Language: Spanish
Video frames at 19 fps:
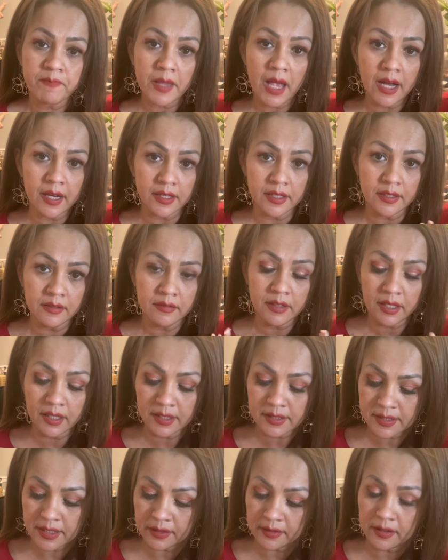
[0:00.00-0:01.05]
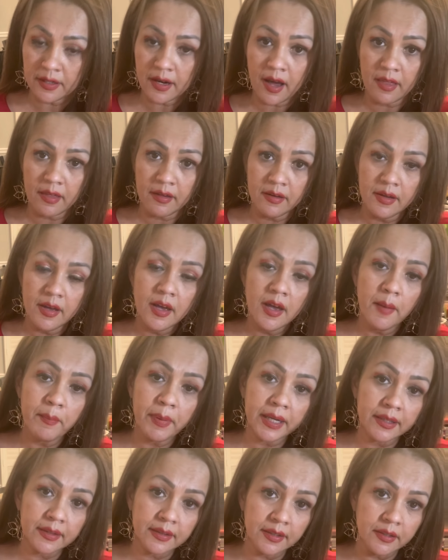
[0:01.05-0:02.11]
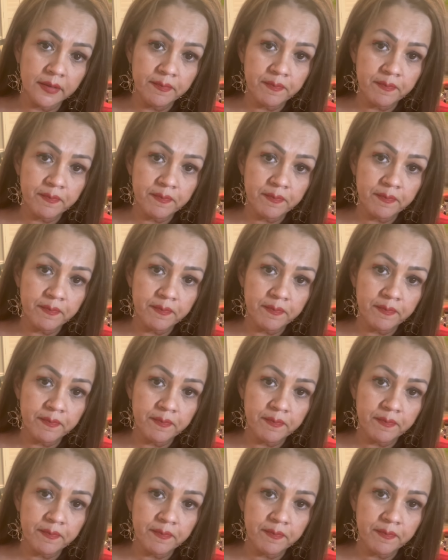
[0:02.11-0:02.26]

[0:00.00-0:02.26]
aquí en esta tirada para ti,